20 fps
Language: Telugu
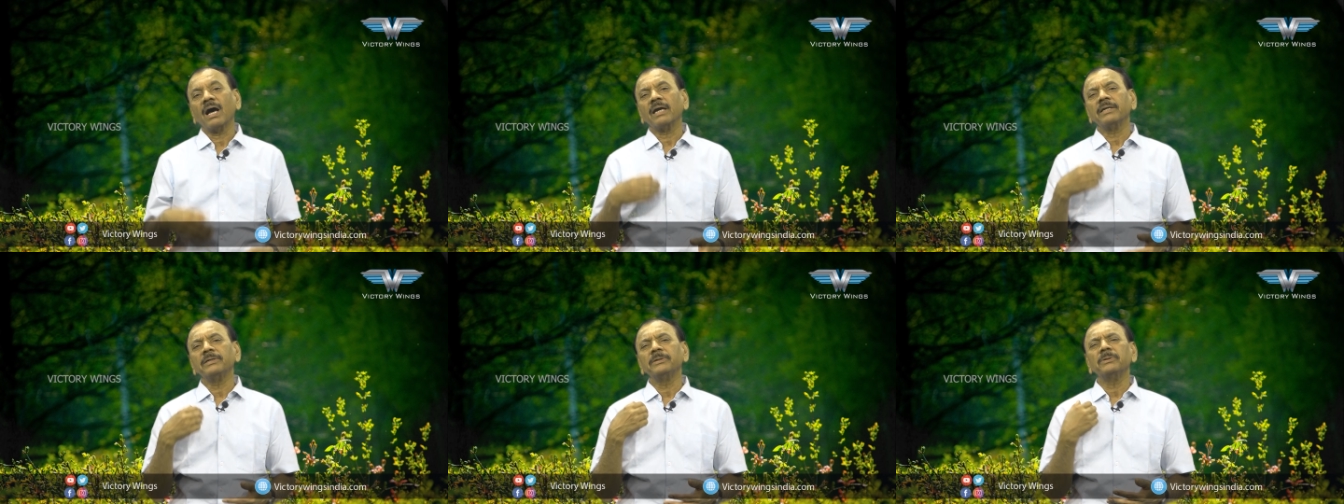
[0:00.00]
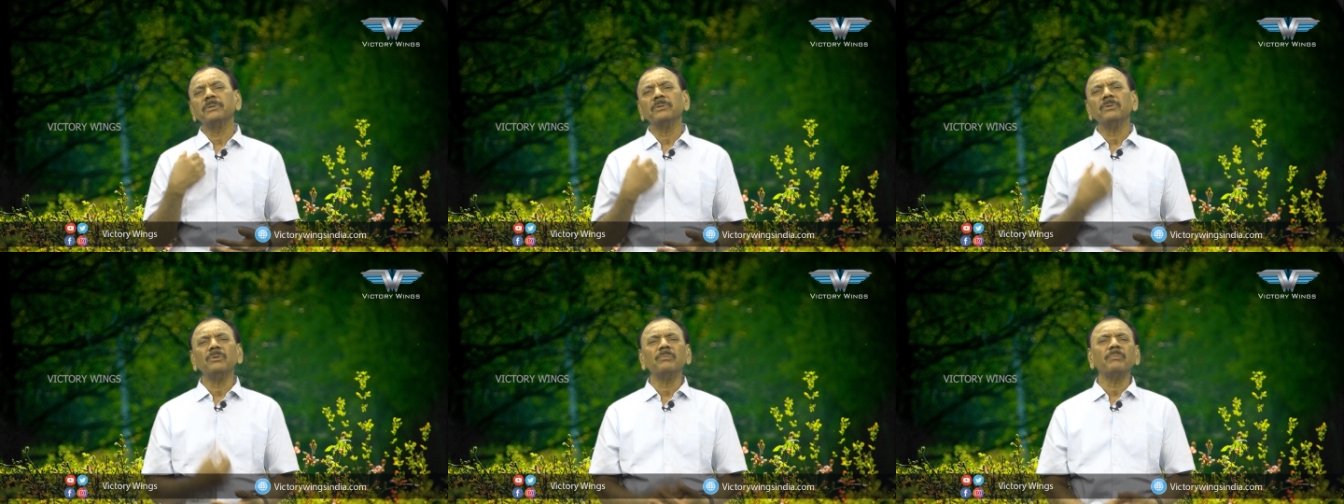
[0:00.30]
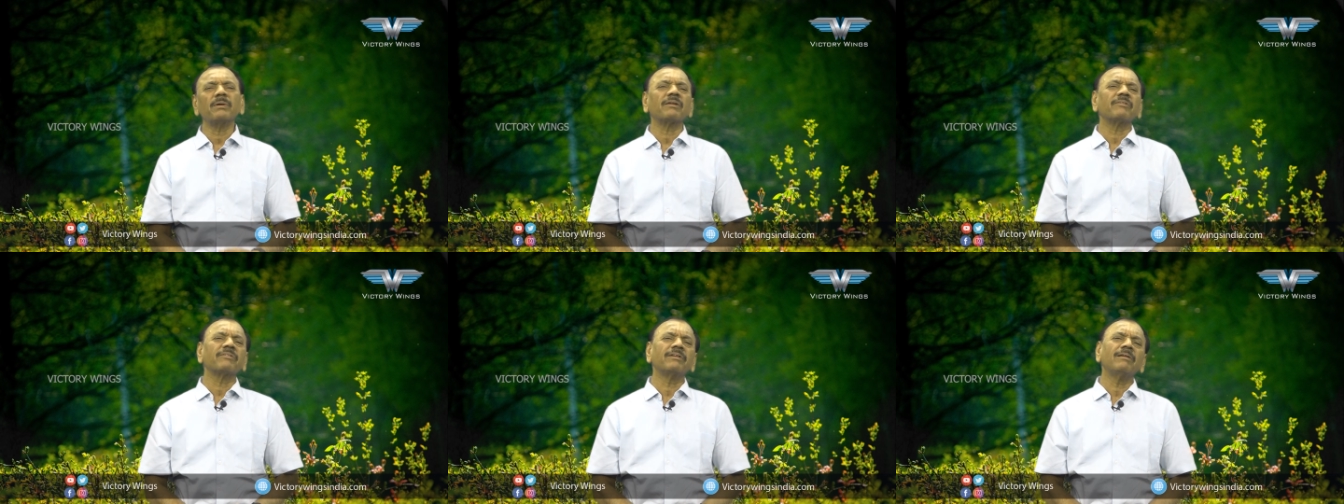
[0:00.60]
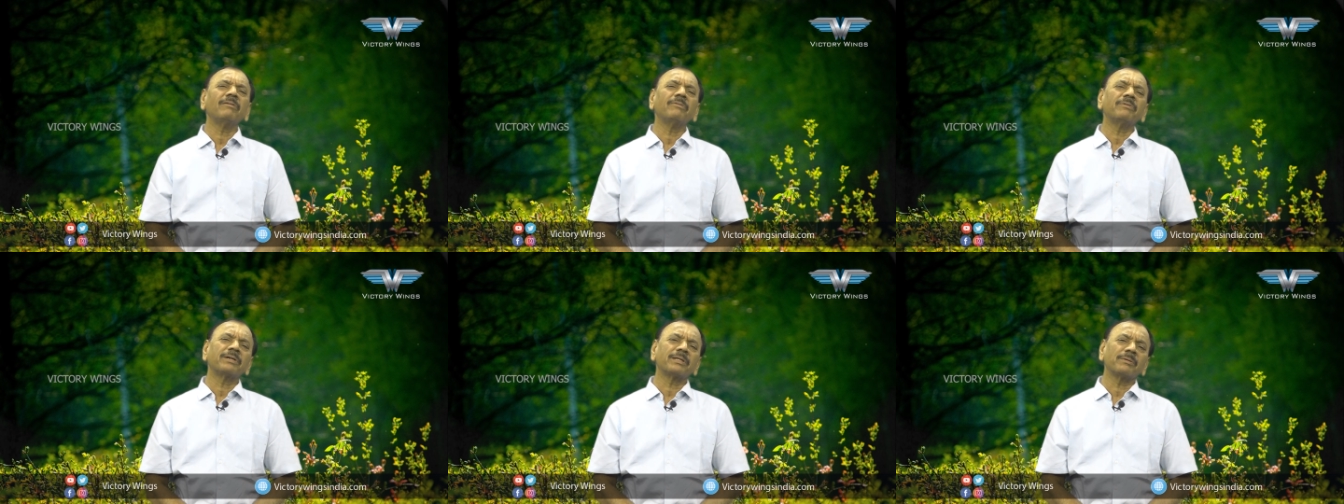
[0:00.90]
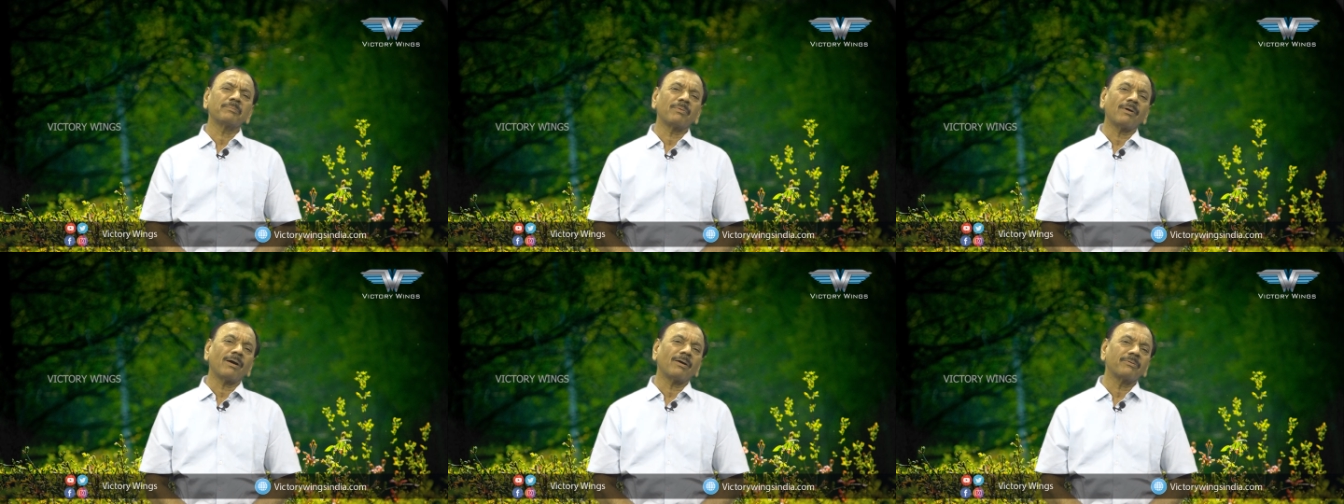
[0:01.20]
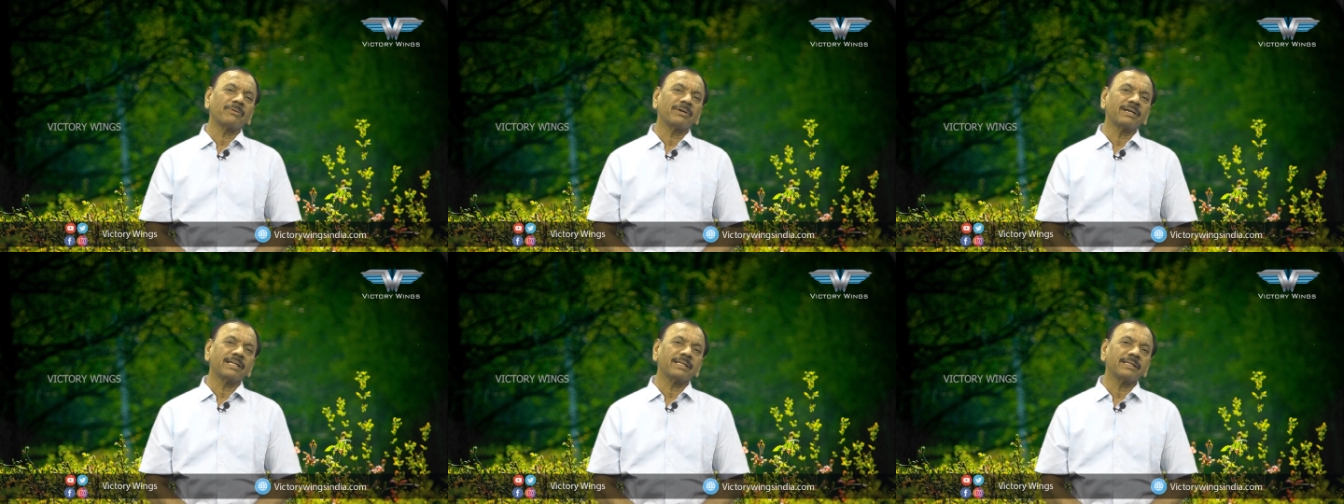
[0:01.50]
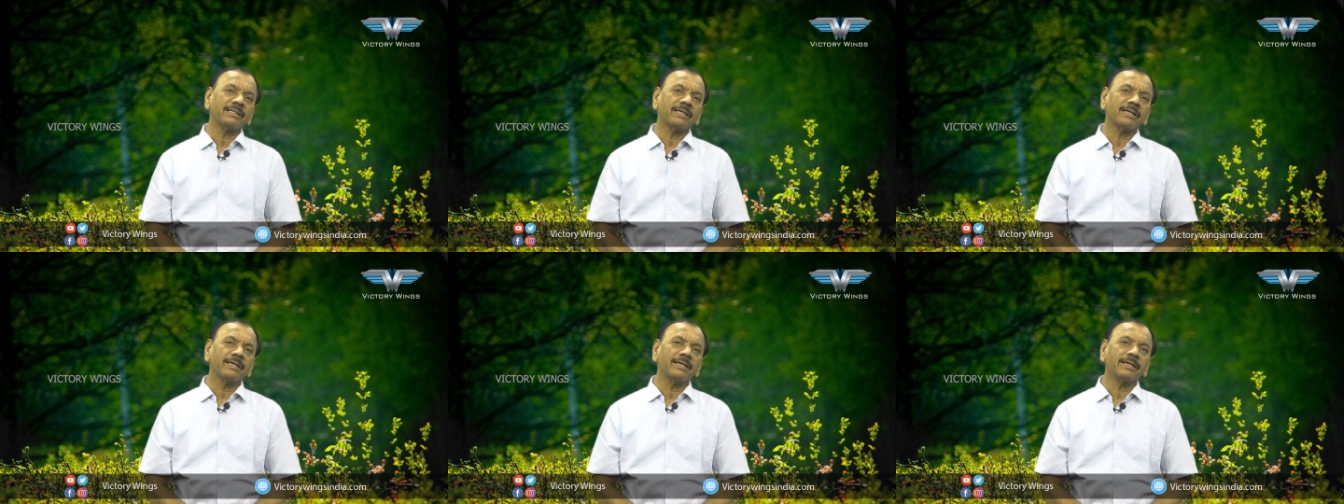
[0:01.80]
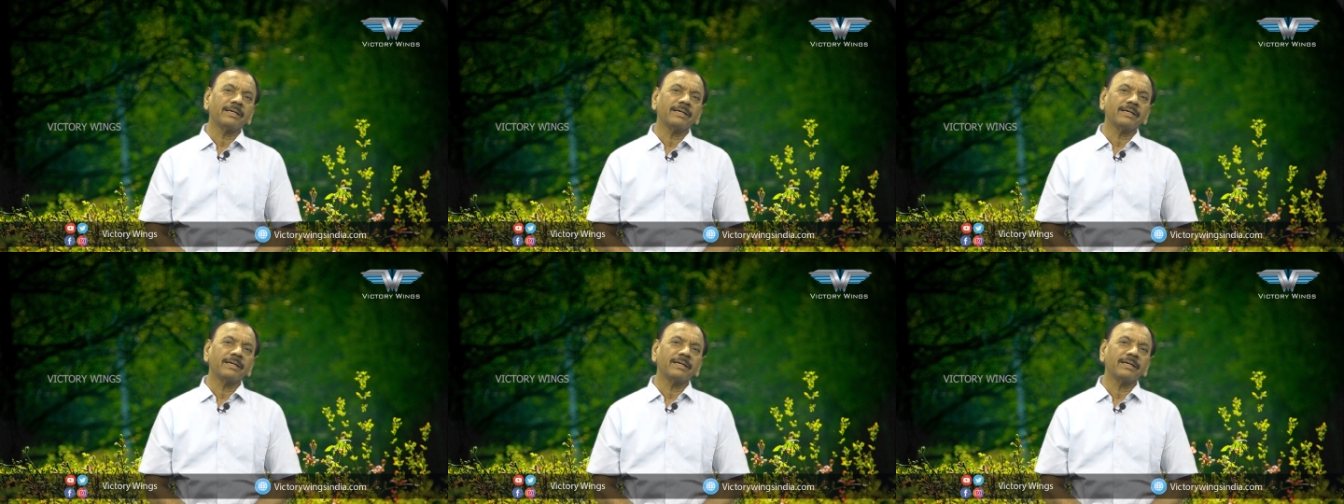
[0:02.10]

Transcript: అయ్యో మనం వెళ్ళుంటే బాగుండేదే